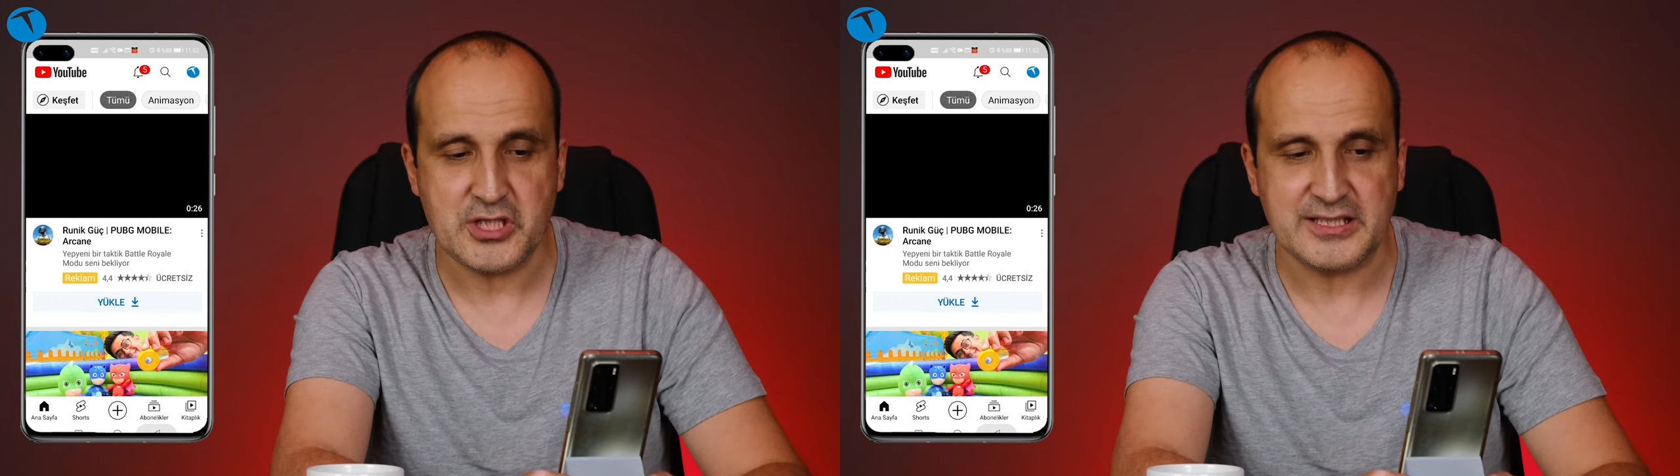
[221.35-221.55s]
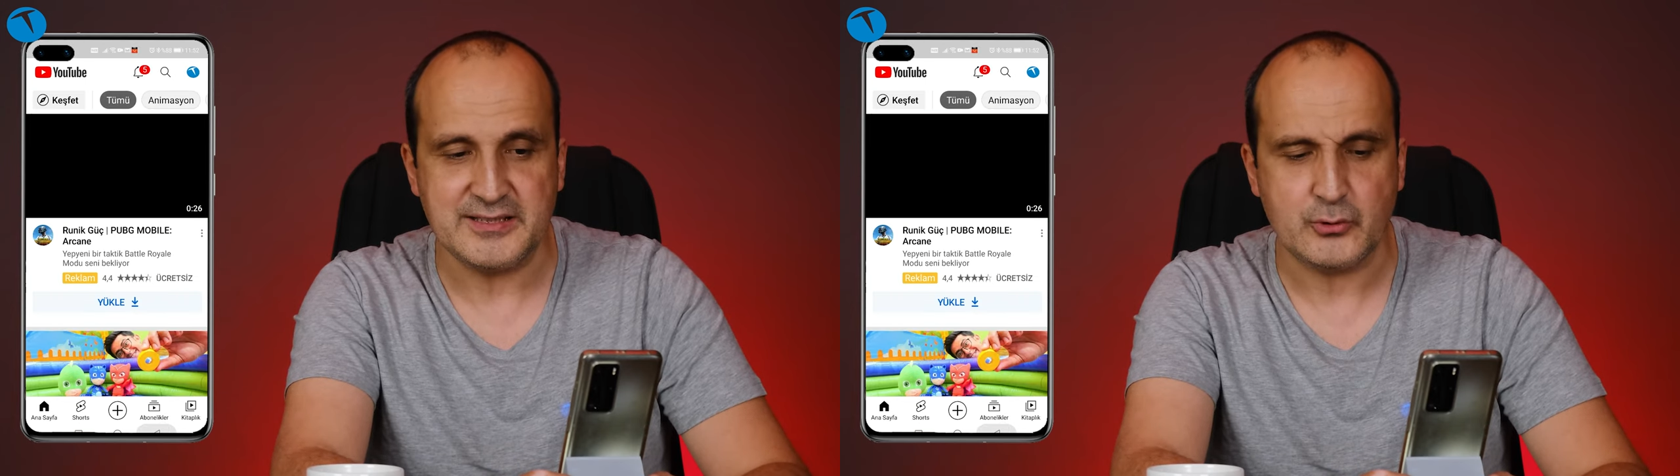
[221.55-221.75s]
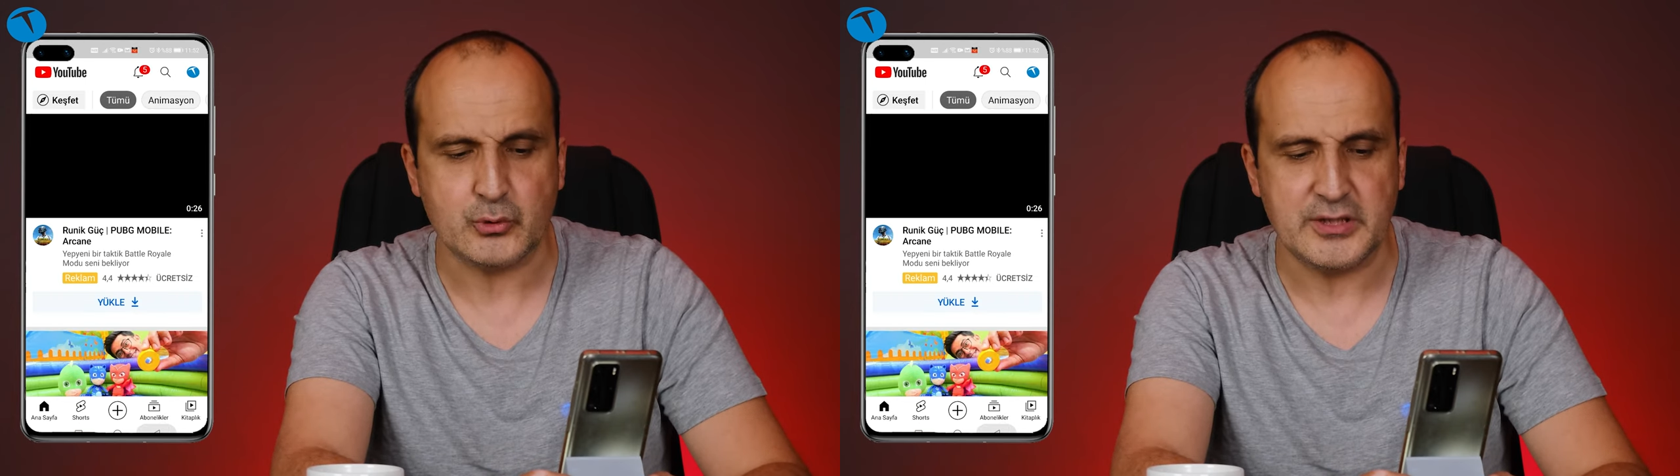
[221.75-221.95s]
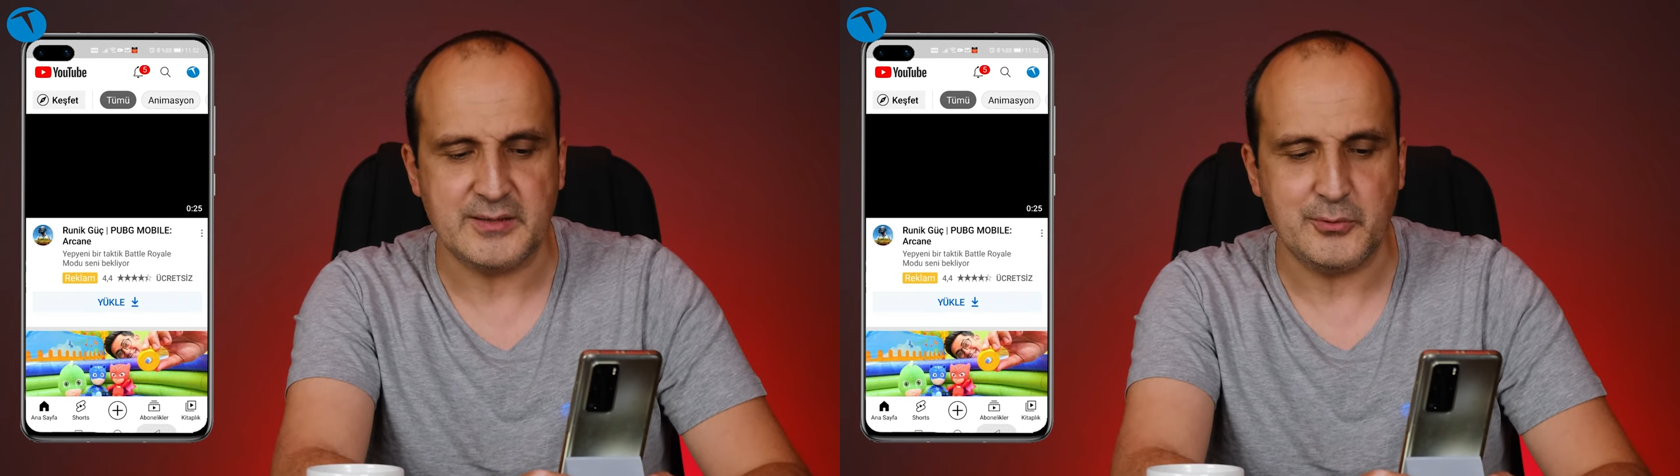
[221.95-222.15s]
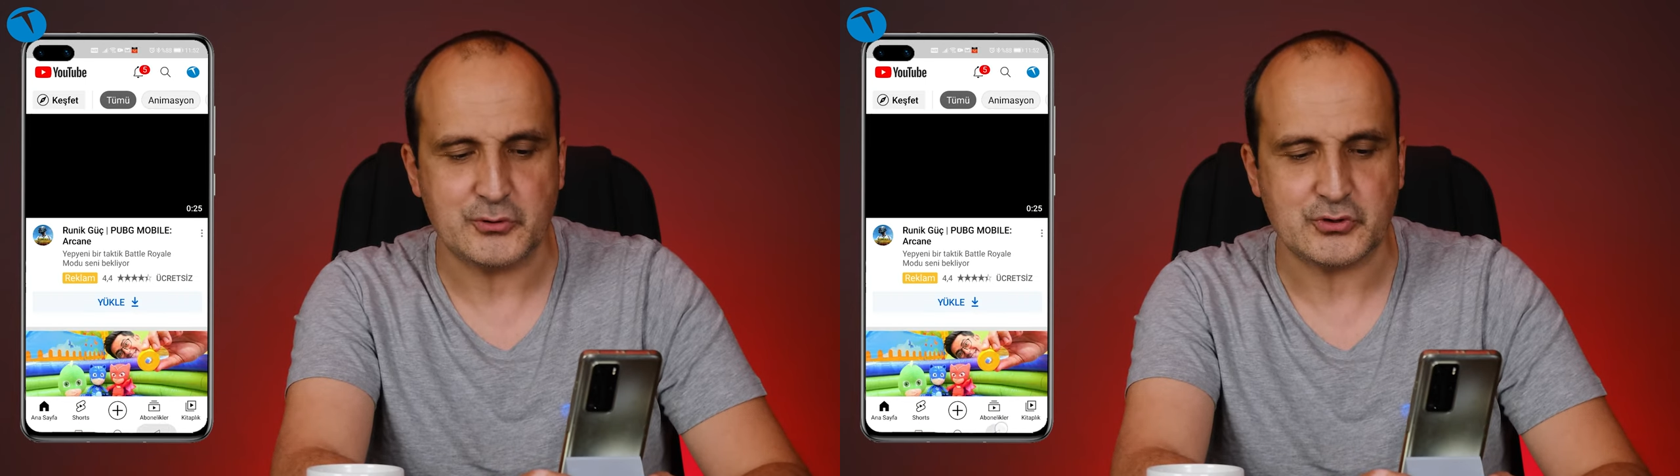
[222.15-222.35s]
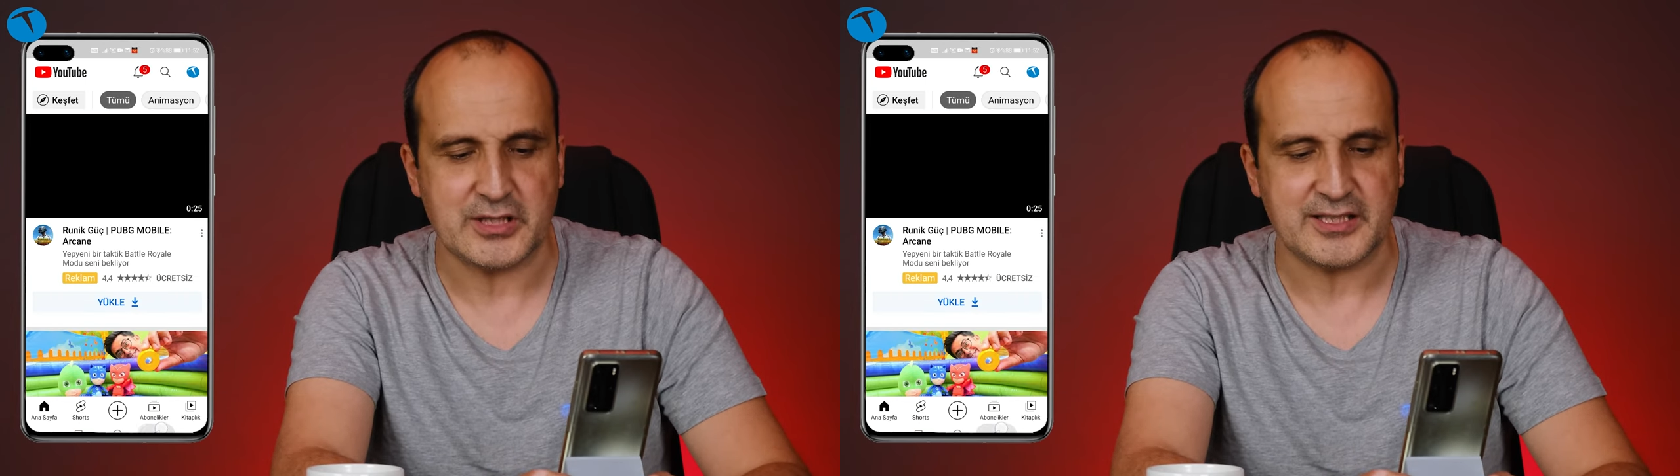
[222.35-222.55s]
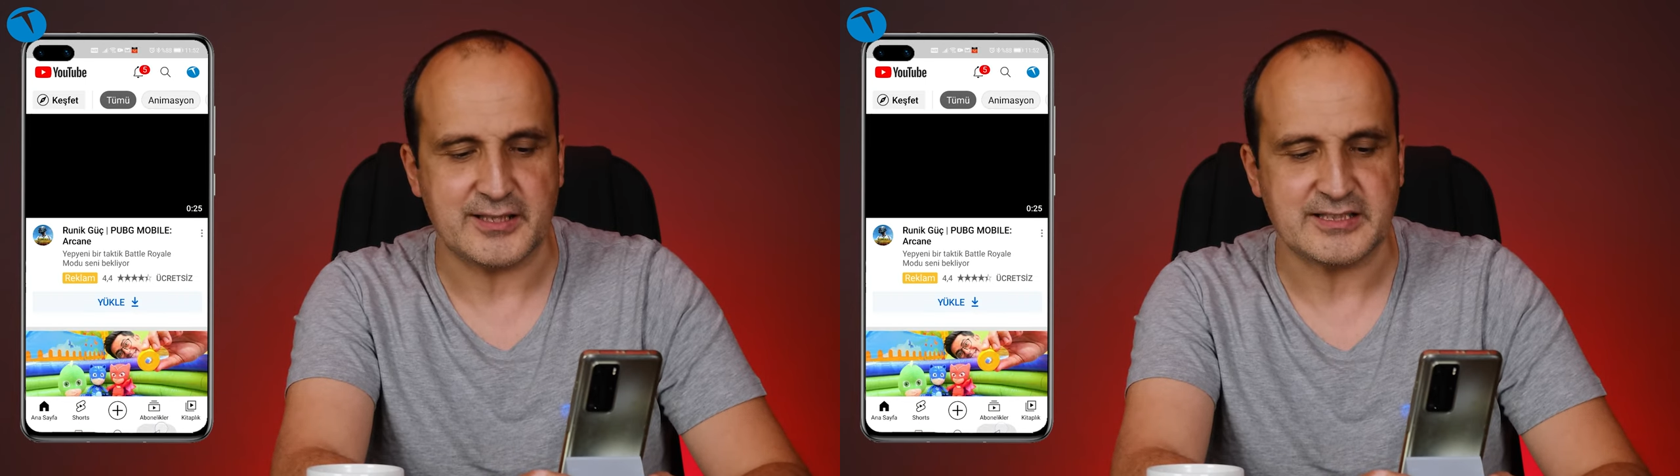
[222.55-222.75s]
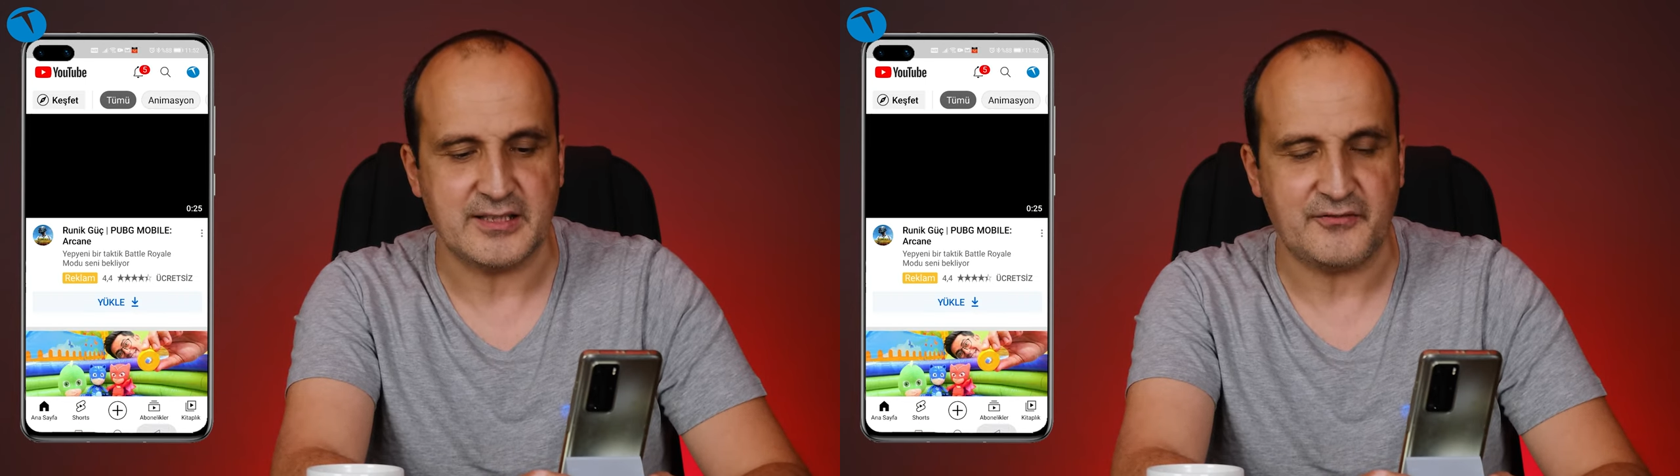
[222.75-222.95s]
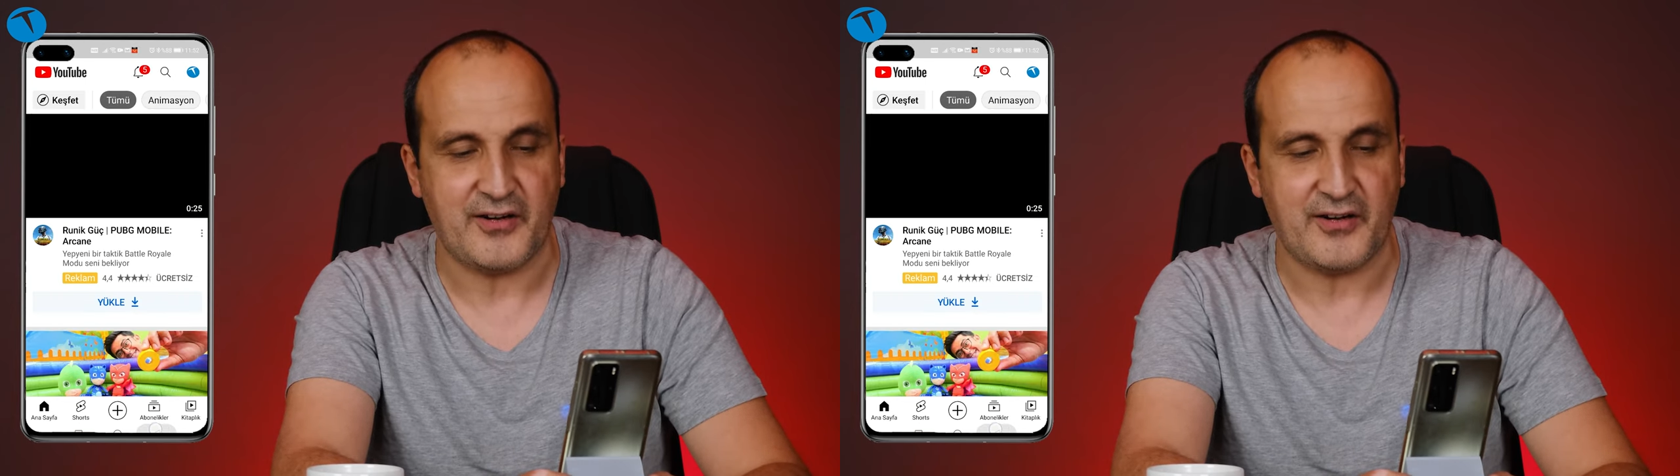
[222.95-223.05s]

şekilde kullanabiliyorsunuz arkadaşlar.